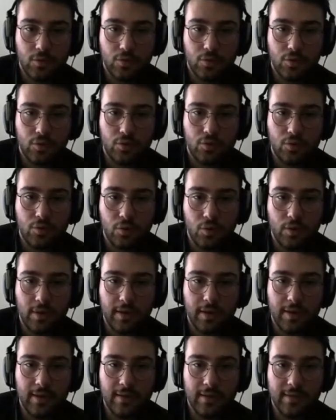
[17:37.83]
Şöyle
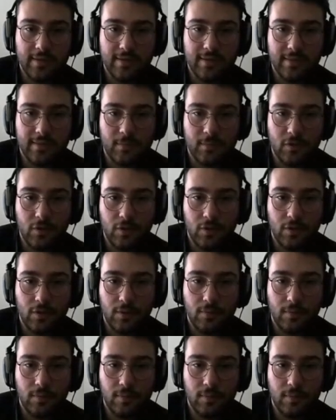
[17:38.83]
zıpla oğlum.
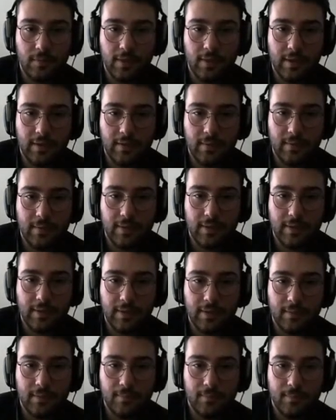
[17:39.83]
Hadi
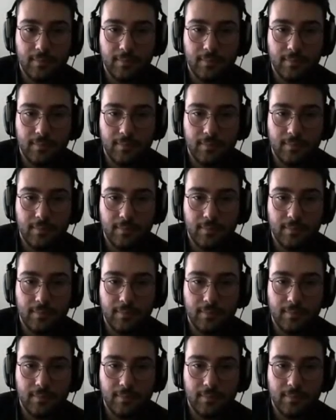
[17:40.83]
bakalım.